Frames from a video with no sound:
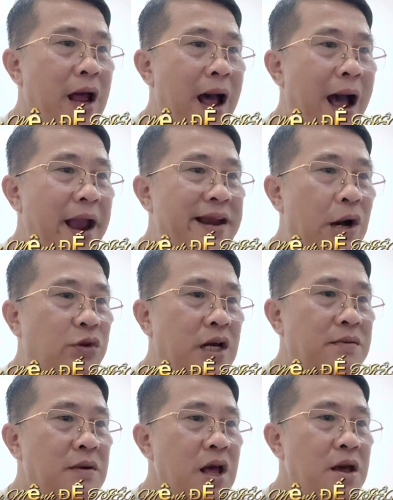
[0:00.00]
hai đạo
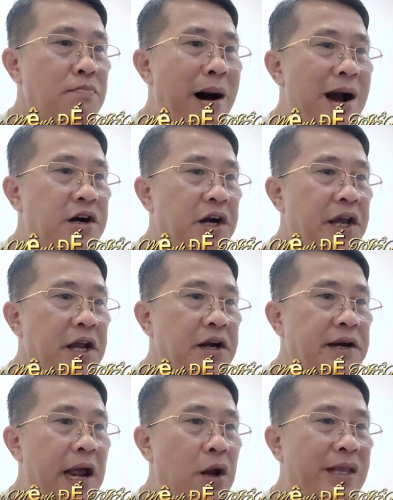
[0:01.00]
thân ba người
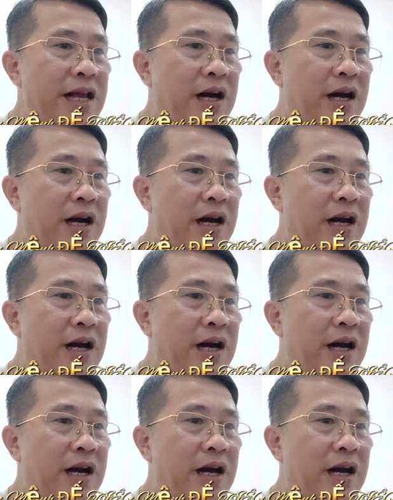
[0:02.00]
đều tay